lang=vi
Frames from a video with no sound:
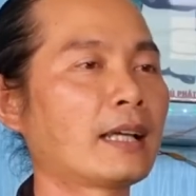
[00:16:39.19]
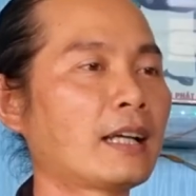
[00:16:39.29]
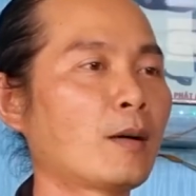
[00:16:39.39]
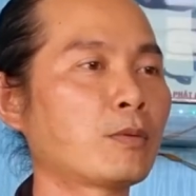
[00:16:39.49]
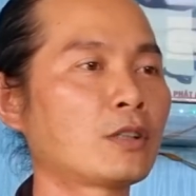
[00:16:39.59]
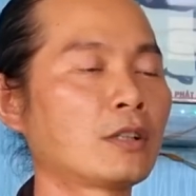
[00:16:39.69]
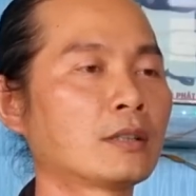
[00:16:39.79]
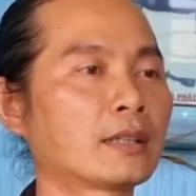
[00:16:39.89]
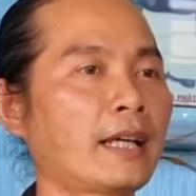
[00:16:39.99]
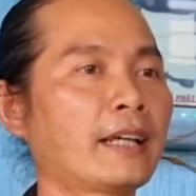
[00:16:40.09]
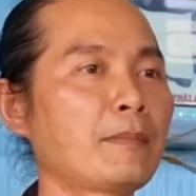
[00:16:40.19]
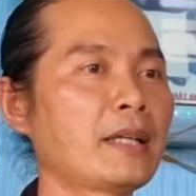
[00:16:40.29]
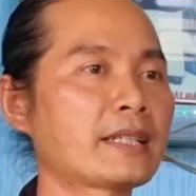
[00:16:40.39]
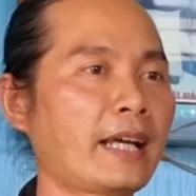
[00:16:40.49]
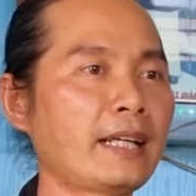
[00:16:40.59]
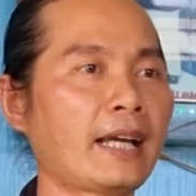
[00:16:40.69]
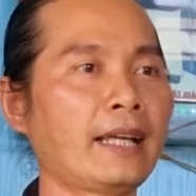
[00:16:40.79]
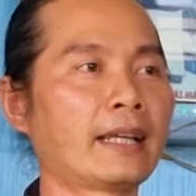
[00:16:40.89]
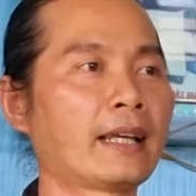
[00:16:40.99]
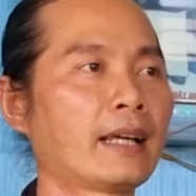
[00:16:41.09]
cái công vườn này, cái miếng rẫy
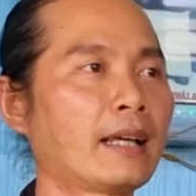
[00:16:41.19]
này,